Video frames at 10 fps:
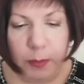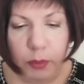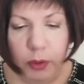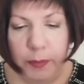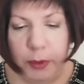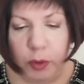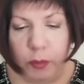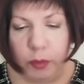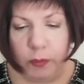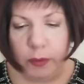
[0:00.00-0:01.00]
более
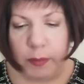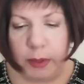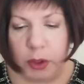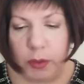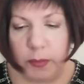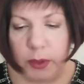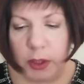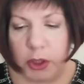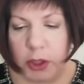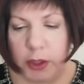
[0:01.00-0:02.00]
подробную информацию об
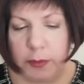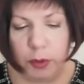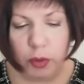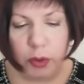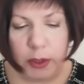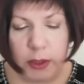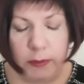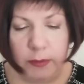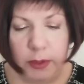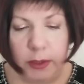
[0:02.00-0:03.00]
отношениях между
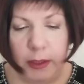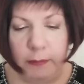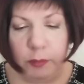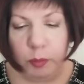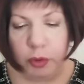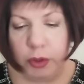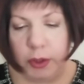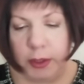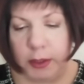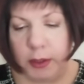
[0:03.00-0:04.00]
Россией и Ватиканом вы
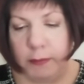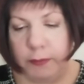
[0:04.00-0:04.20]
можете найти на